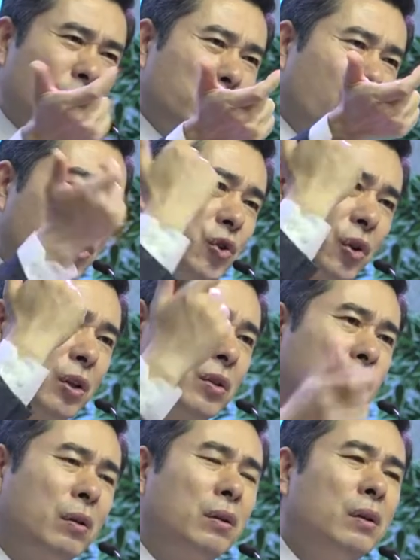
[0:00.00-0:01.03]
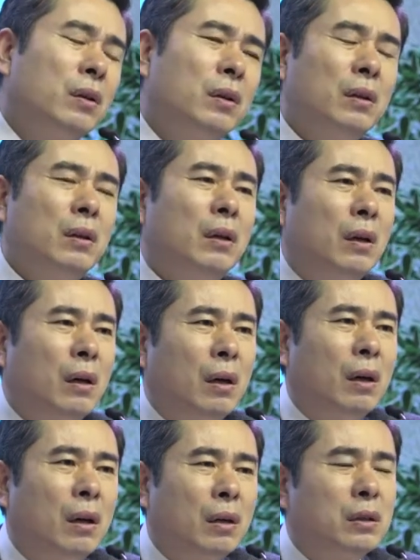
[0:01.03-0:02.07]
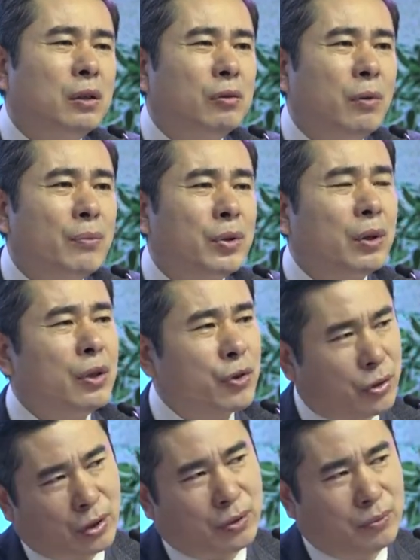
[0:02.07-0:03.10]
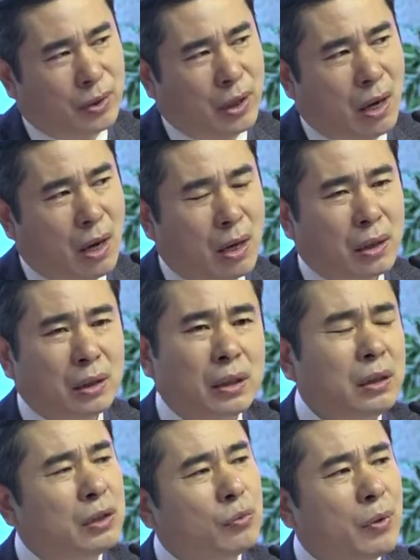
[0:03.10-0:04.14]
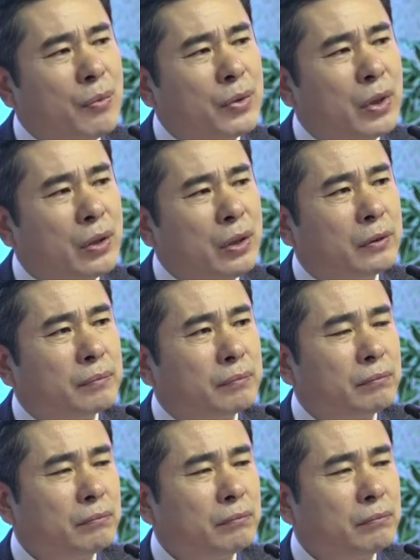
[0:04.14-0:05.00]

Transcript: 총을 쏴서 어, 그 우범선을 죽였습니다. 근데 그 우범선은